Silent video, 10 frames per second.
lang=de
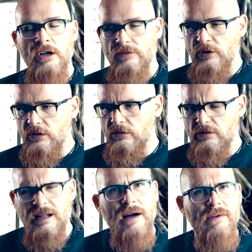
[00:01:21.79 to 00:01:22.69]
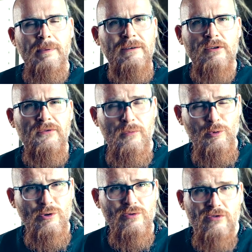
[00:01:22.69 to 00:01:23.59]
So Sklavenarbeit wurde
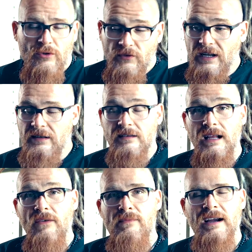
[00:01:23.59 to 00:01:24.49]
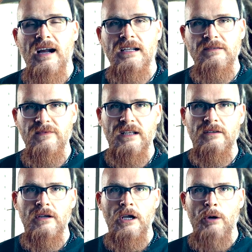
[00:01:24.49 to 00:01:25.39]
verboten, es durfte keine Sklaven mehr gehalten werden.